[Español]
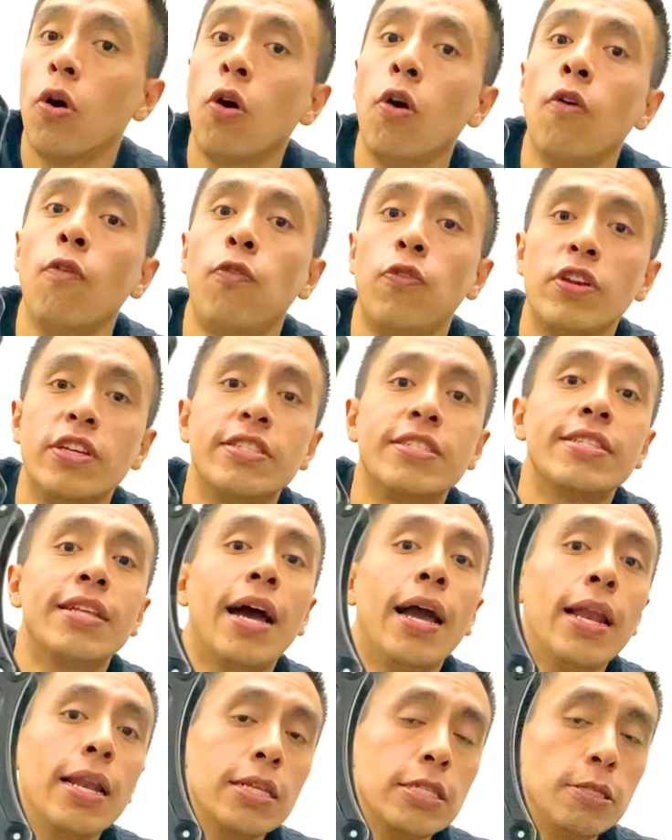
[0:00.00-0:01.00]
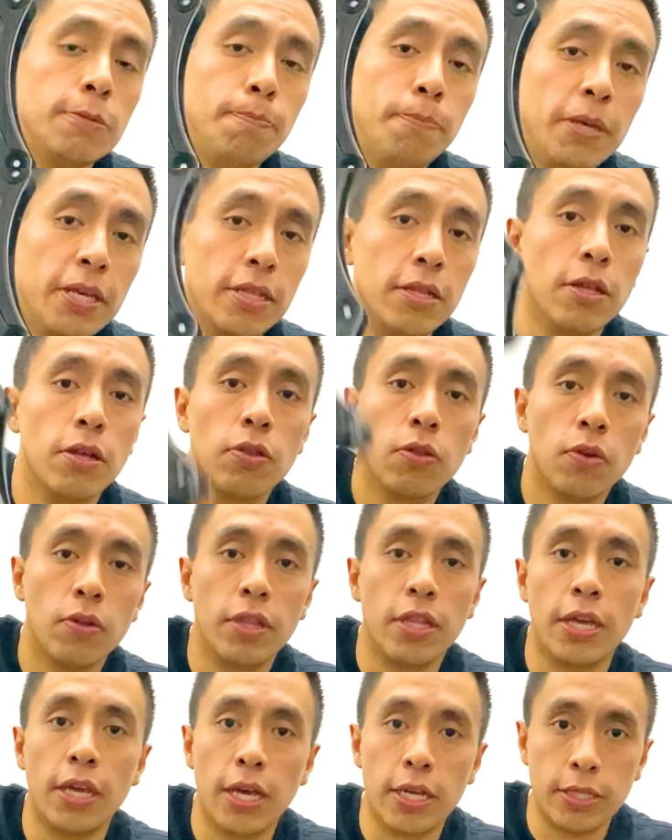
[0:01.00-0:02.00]
o freestyle speed,
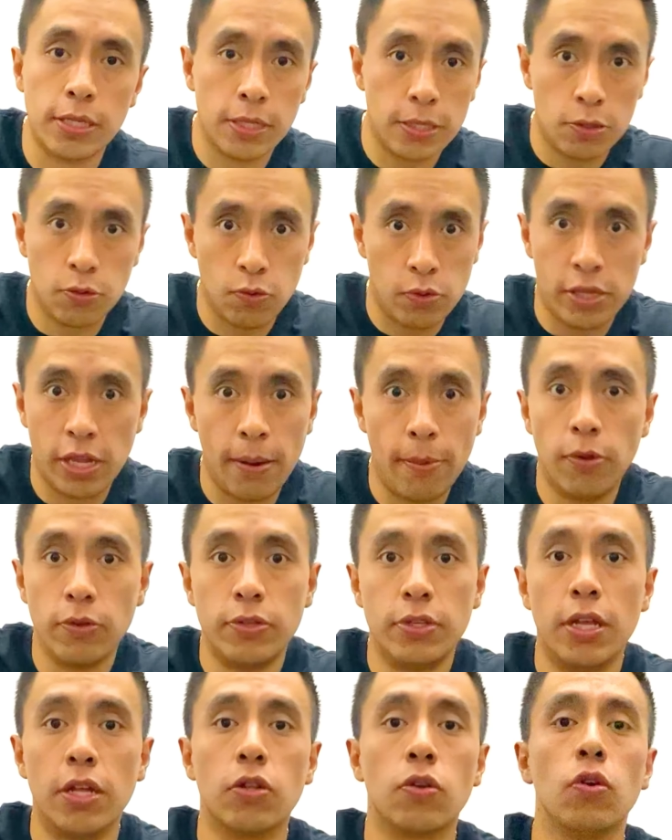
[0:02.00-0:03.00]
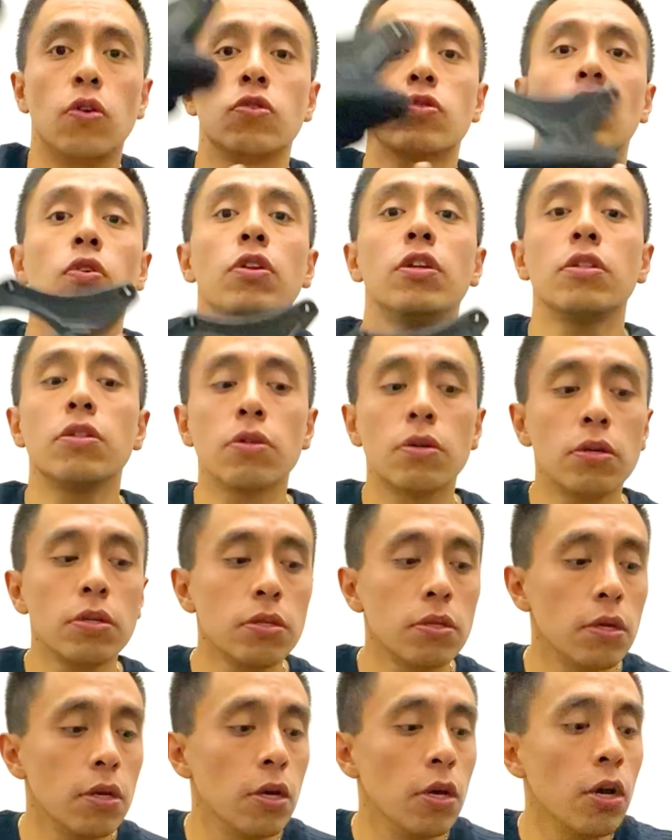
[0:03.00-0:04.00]
donde haces ultra velocidad con los
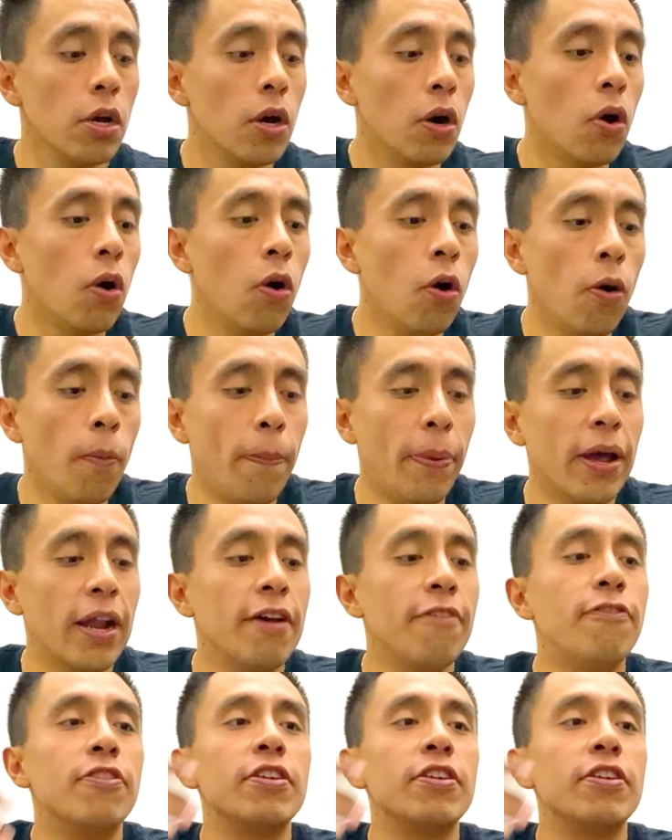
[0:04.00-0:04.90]
conitos, o para